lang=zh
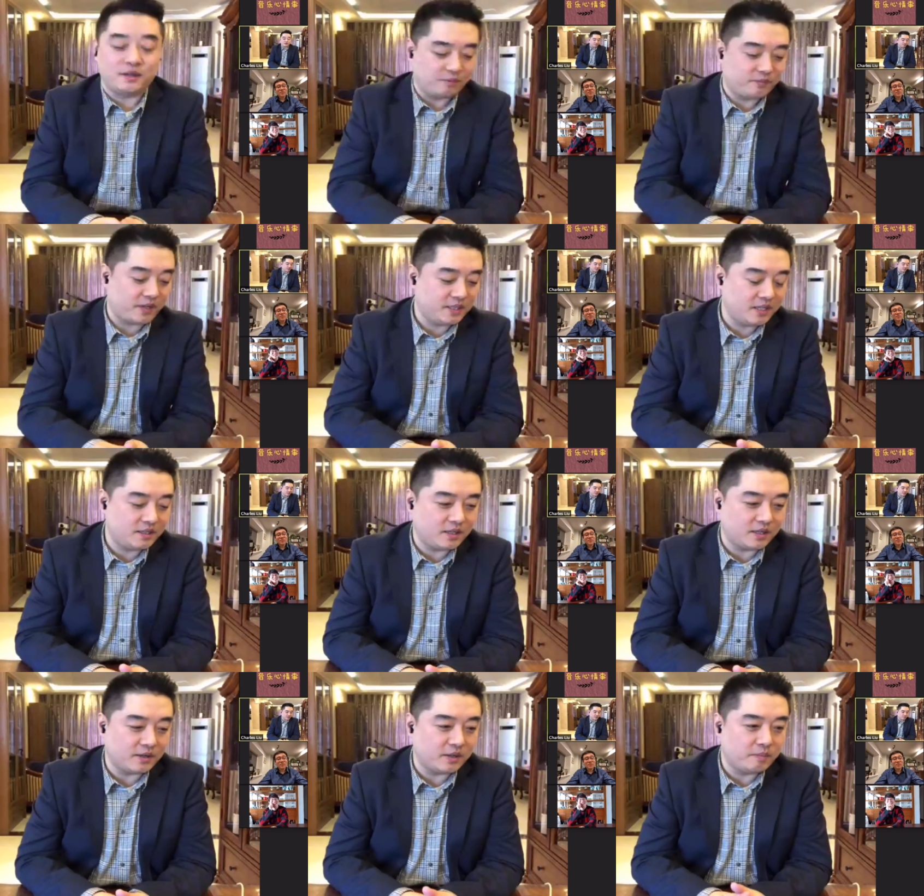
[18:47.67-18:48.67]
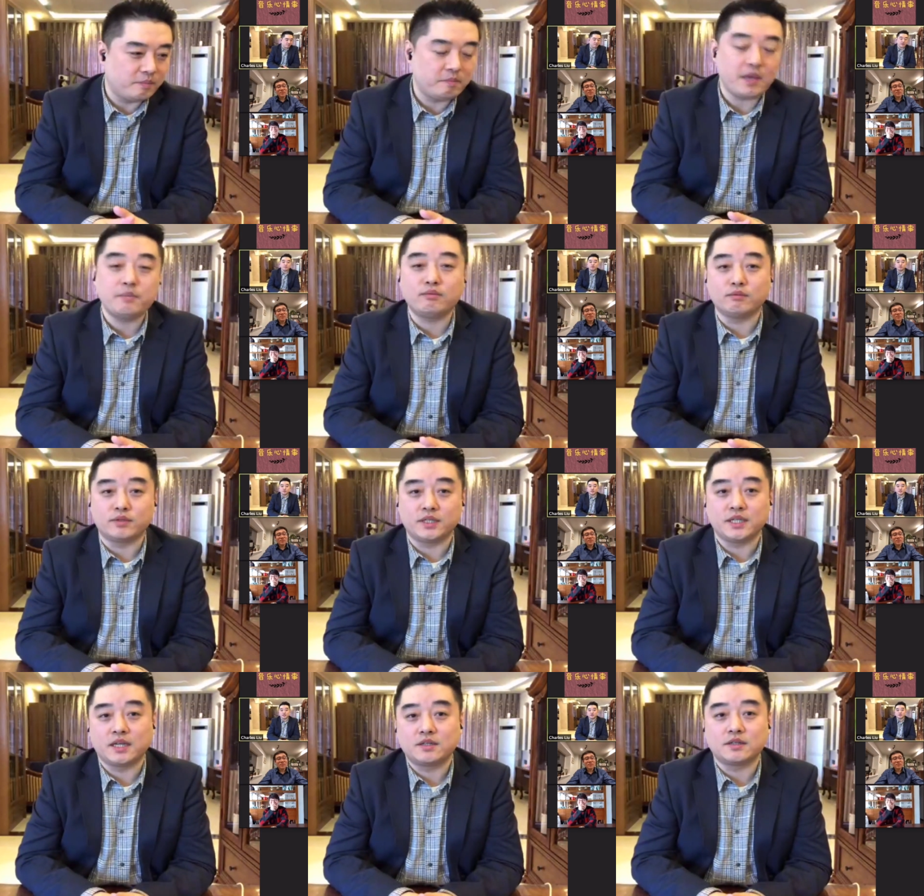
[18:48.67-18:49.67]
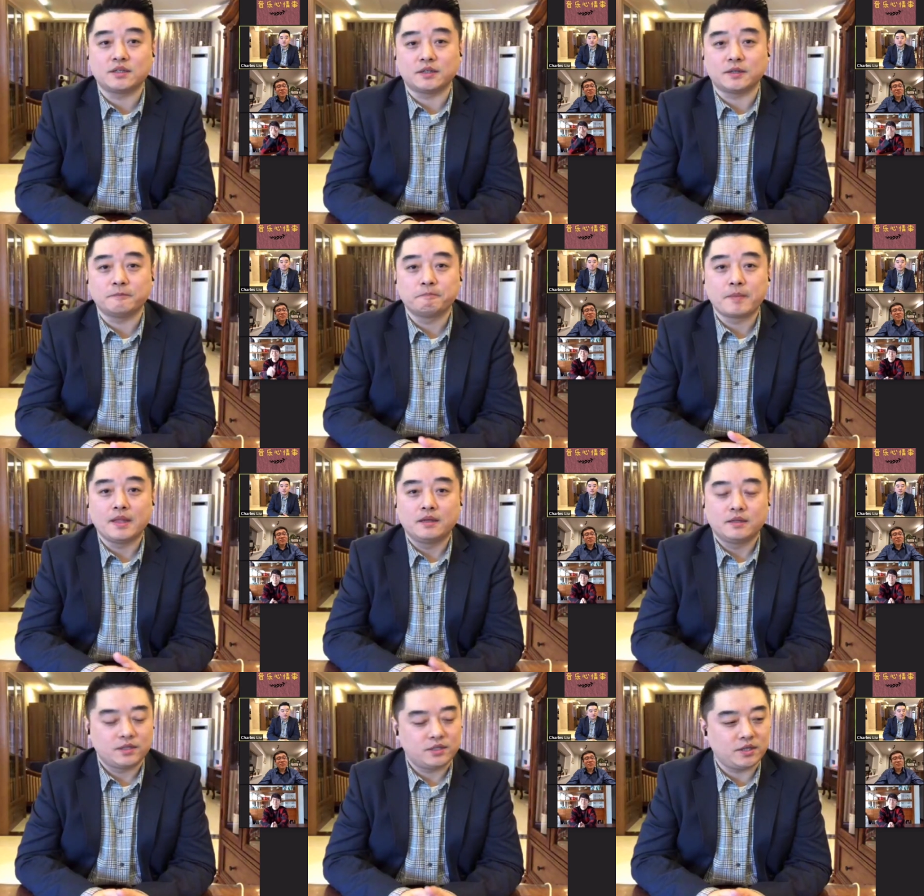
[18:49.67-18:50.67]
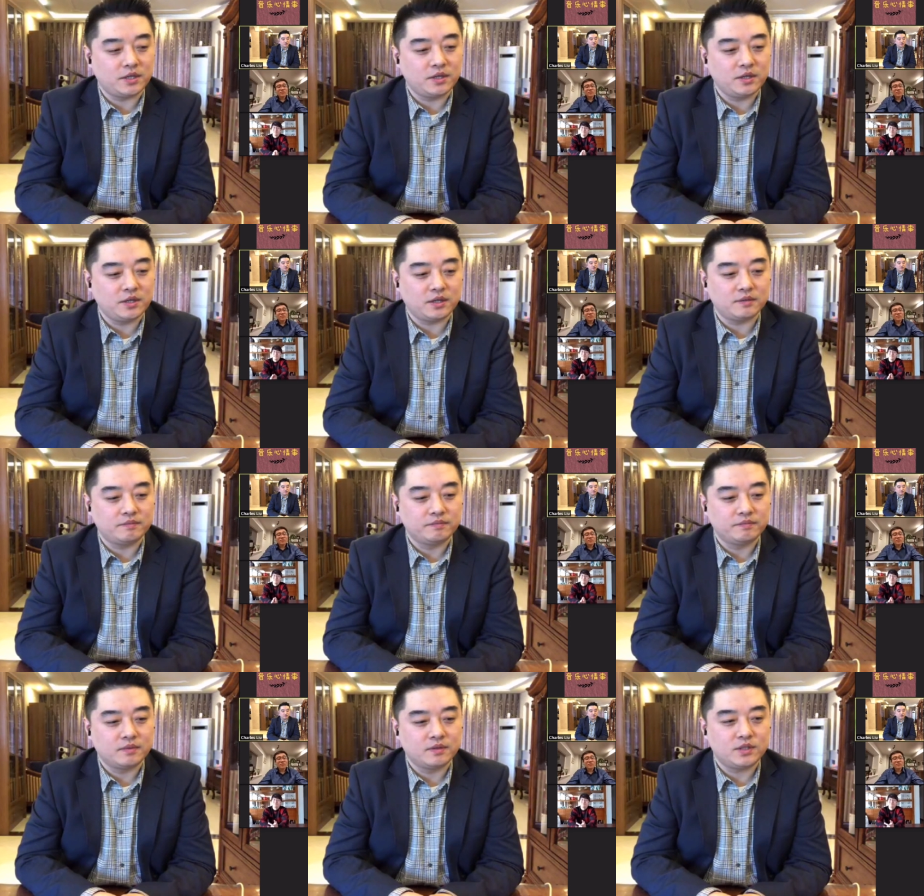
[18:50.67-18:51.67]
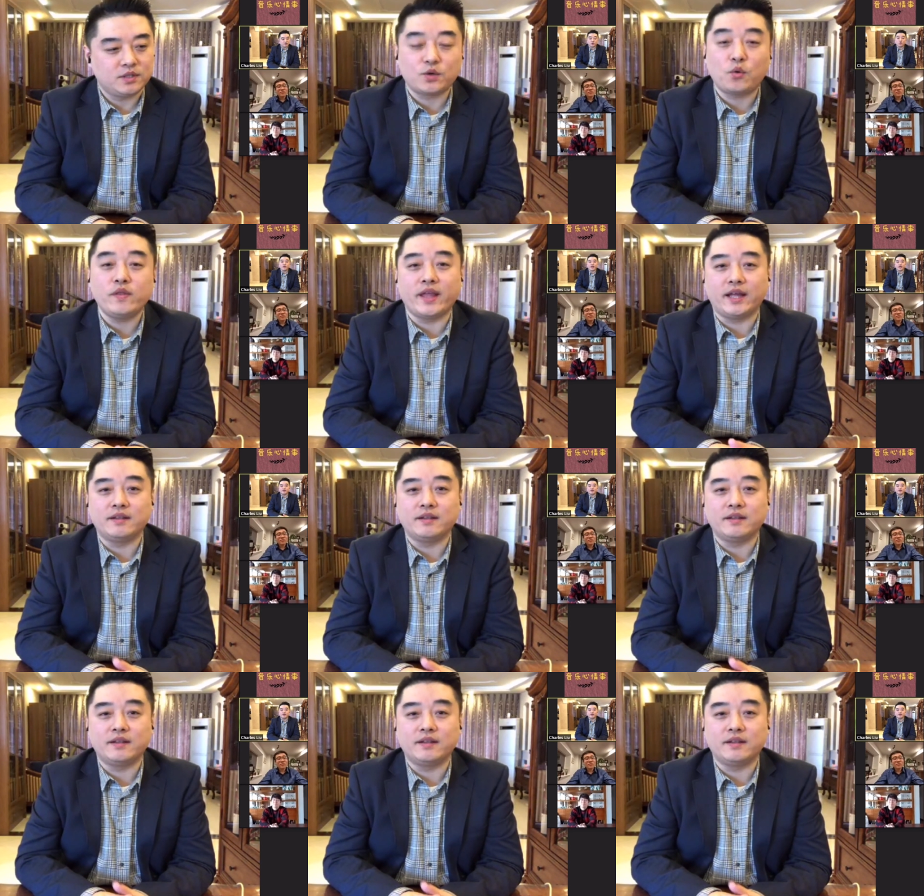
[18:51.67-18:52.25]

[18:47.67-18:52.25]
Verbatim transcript: 发现这个背谱这件事情呢，是一个既困难。